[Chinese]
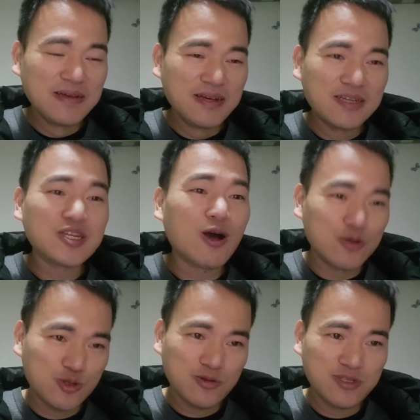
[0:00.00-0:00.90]
呃，少
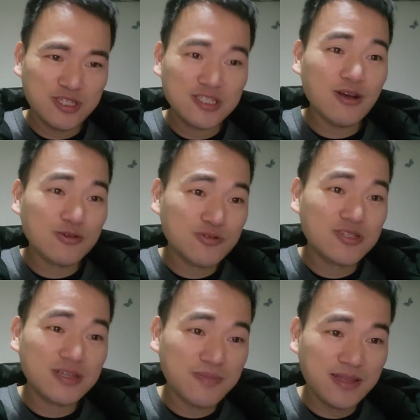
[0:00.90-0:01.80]
数极少数
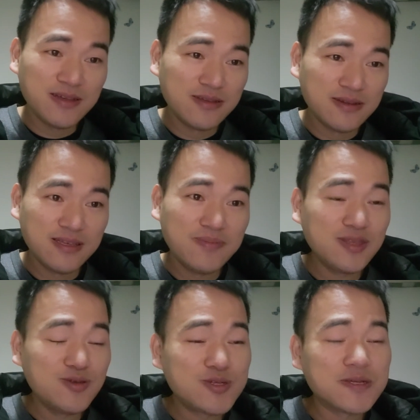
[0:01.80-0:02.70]
支持拜登的，一般
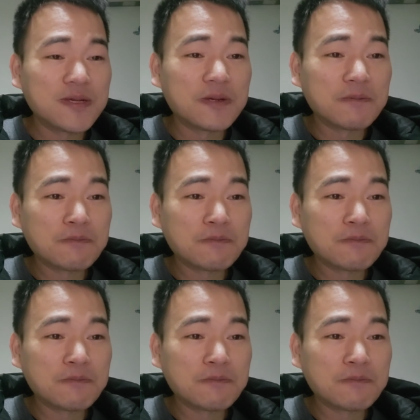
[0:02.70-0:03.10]
都是